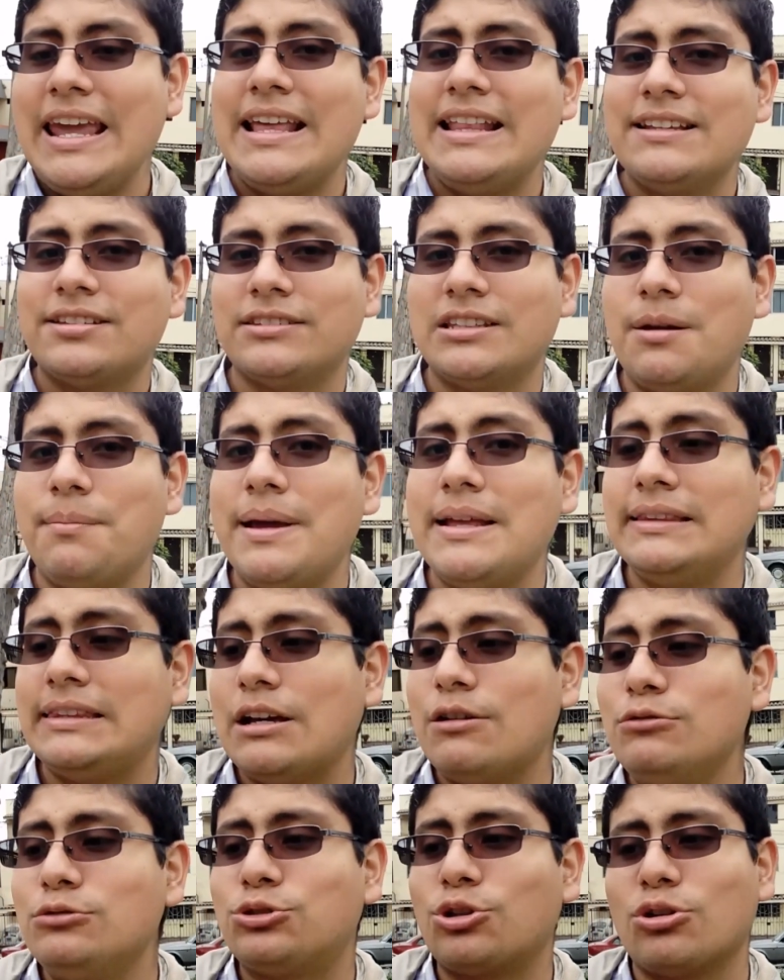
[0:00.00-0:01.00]
y
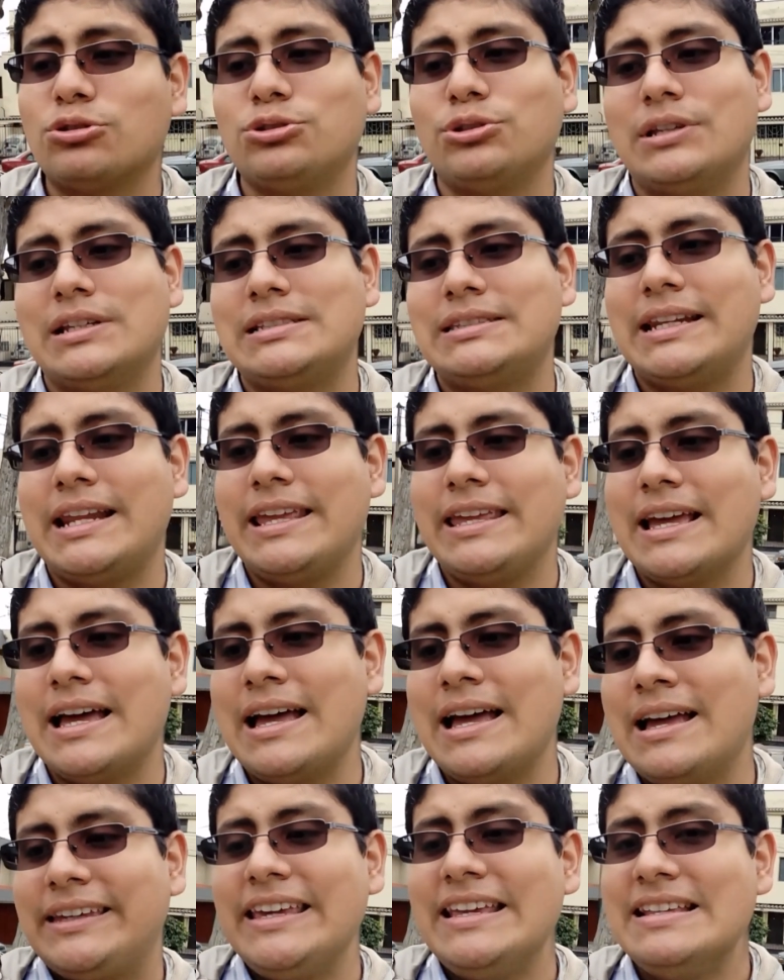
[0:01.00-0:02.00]
adicionalmente un trozo de
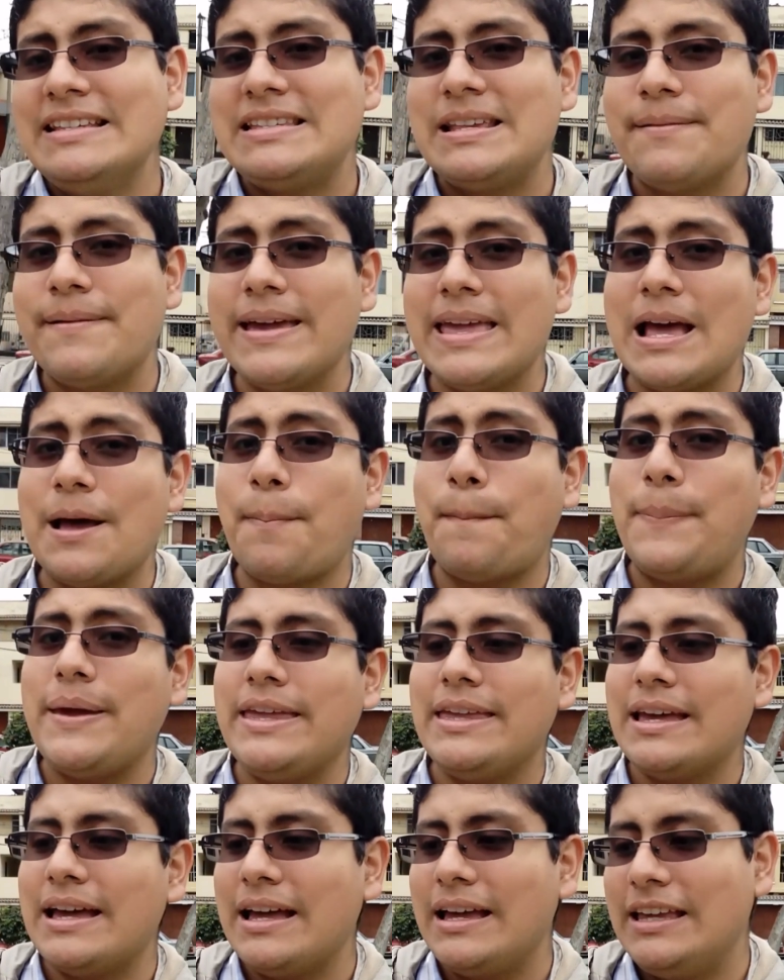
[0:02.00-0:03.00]
estrella, 15 vallas
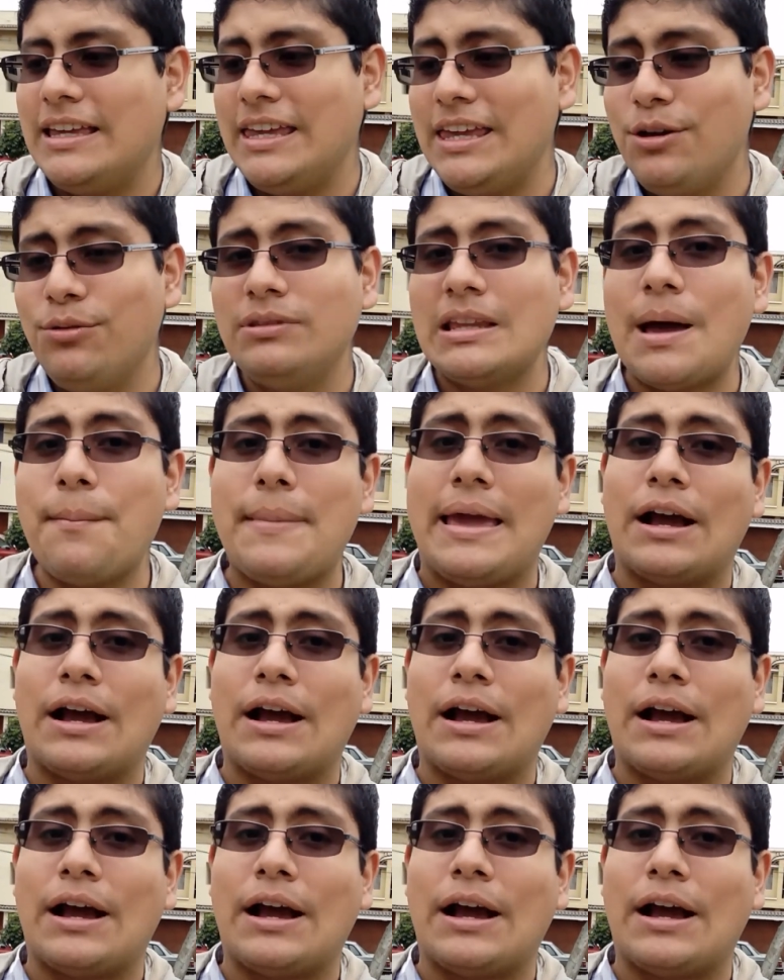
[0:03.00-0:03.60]
piña y una